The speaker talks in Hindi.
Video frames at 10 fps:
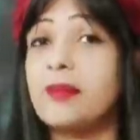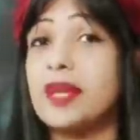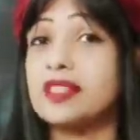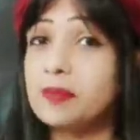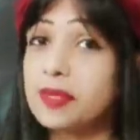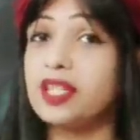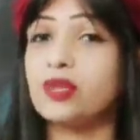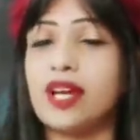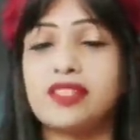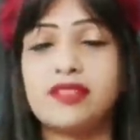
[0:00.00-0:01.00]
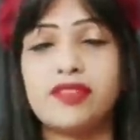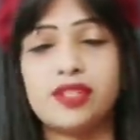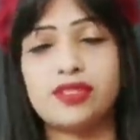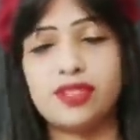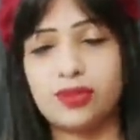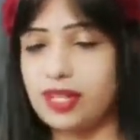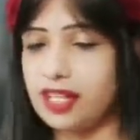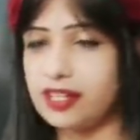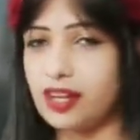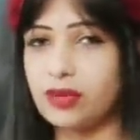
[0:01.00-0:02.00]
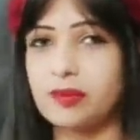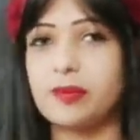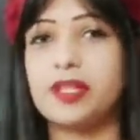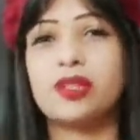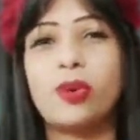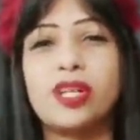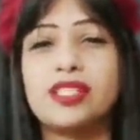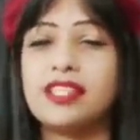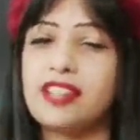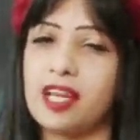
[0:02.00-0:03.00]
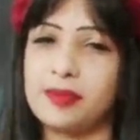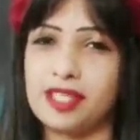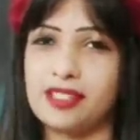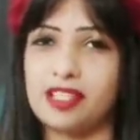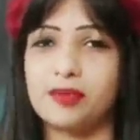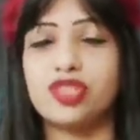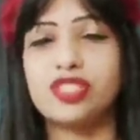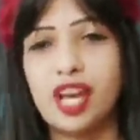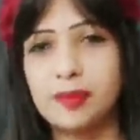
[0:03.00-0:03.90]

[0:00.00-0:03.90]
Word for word: मैं सबकी रिक्वेस्टेड वीडियोज़ ज़रूर लेकर आऊँगी बट थोड़े से टाइम के साथ मुझे